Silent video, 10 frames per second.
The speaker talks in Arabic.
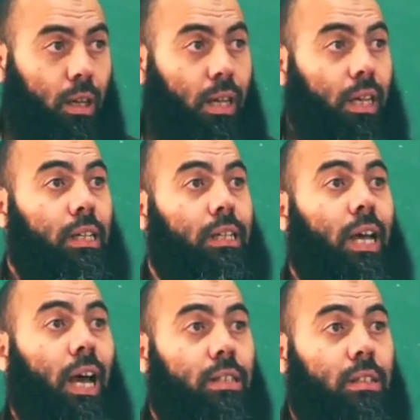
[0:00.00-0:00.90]
لكن
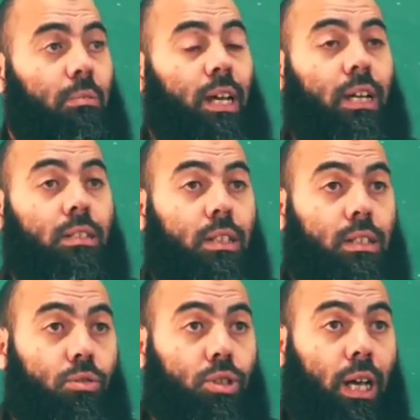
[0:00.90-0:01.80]
طاعة المرأة
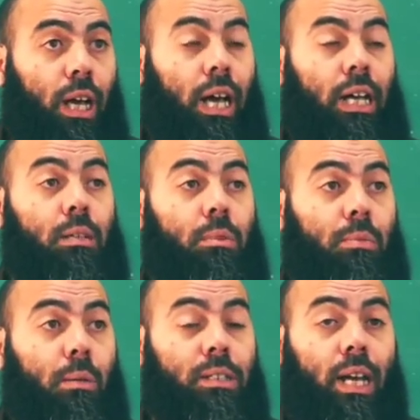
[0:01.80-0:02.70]
لزوجها هذا من
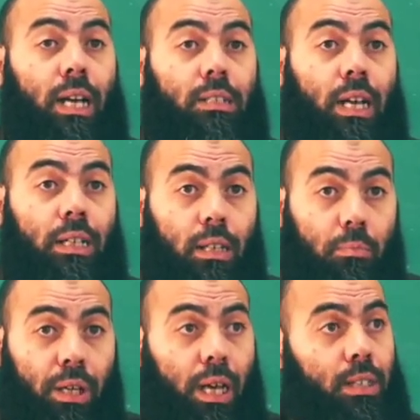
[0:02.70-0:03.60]
باب طاعتها
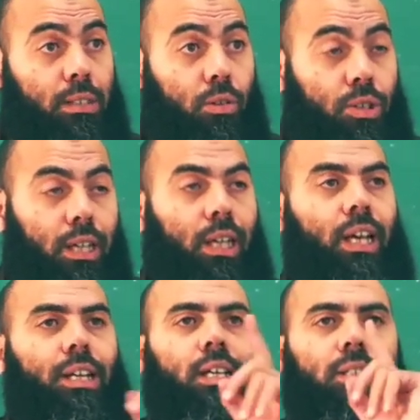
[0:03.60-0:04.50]
لربها عز وجل
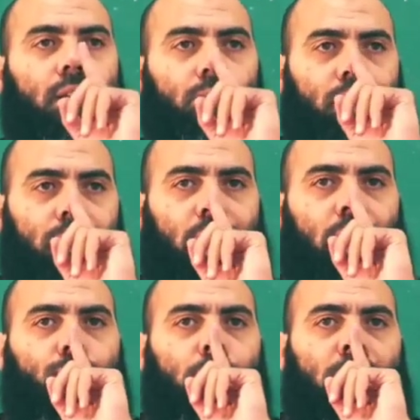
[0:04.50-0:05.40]
انا كنتكلموا على
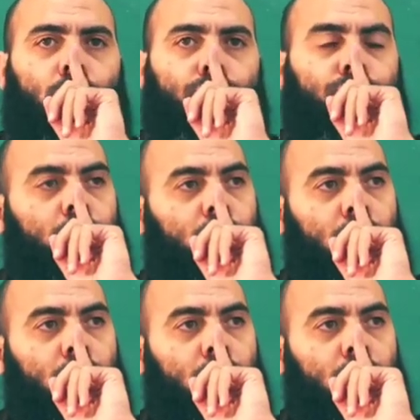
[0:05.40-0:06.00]
الطاعة في المعروف